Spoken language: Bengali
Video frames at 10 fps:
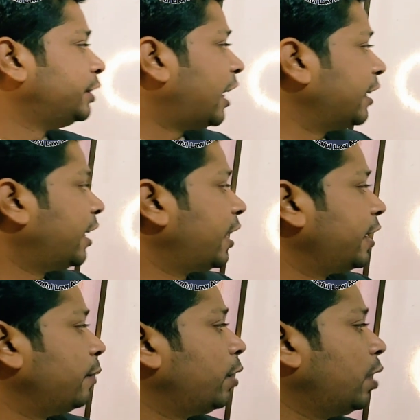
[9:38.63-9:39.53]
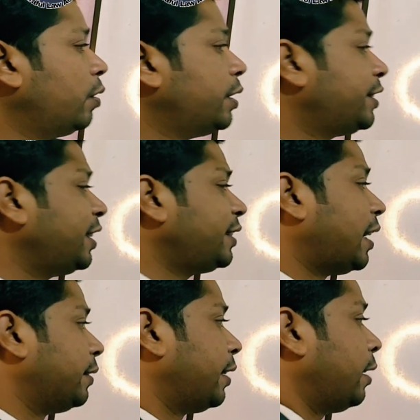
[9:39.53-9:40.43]
চার কি বলা হয়েছে
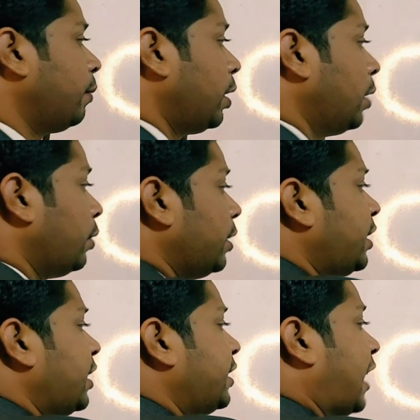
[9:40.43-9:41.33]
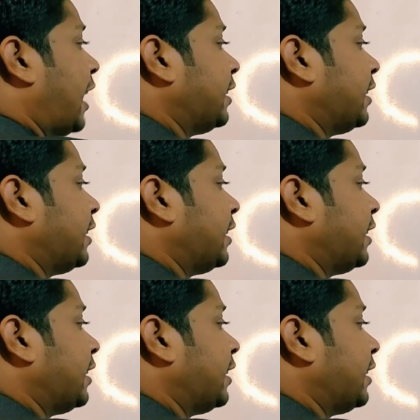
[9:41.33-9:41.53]
চার বলা হয়েছে যে